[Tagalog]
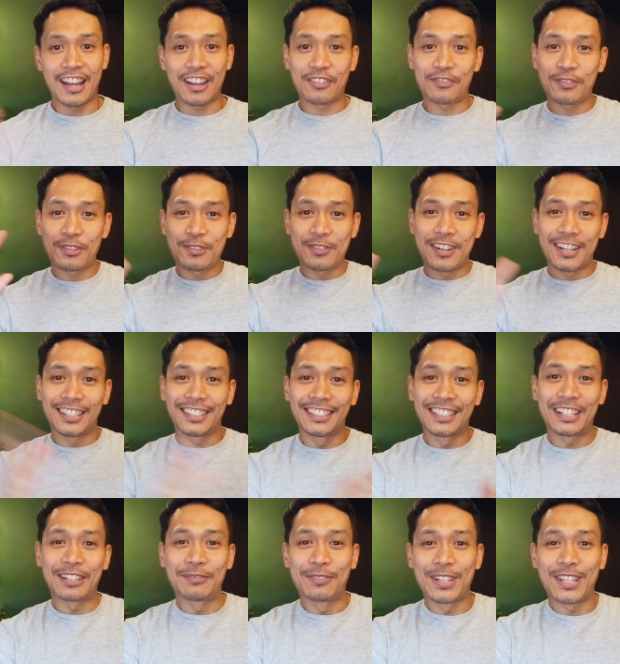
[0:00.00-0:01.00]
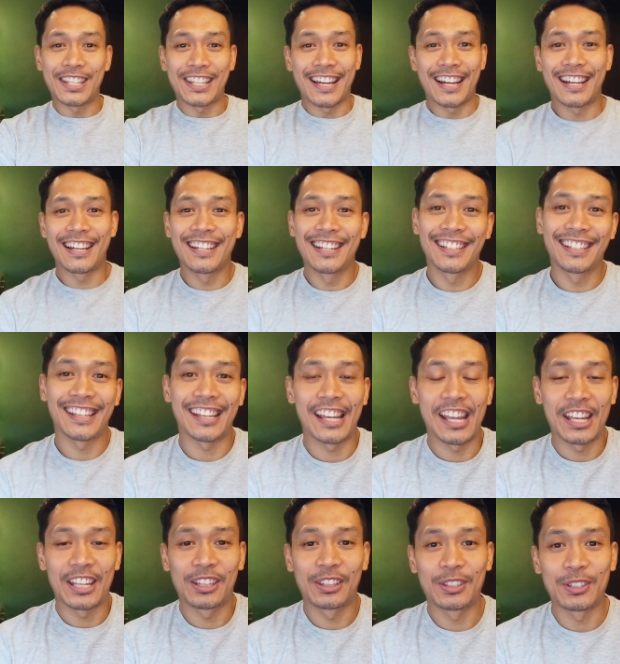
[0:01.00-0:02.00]
Hi everyone! Kamusta?
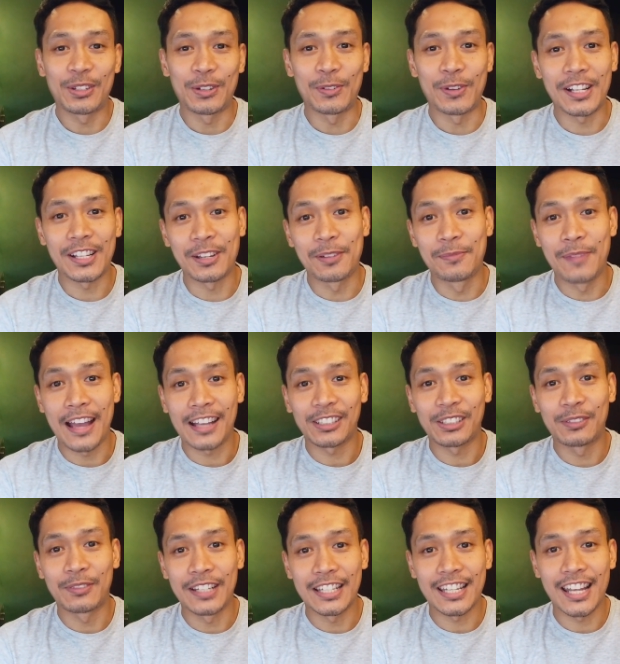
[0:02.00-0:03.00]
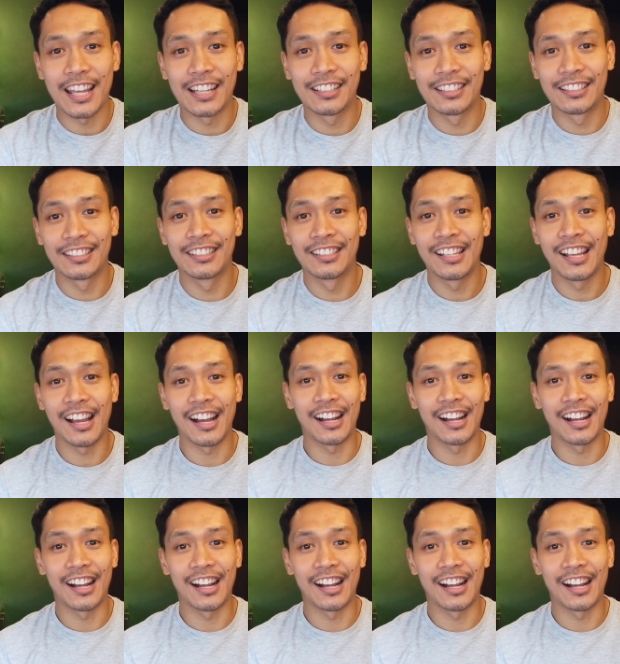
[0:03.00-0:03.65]
And welcome back to my channel.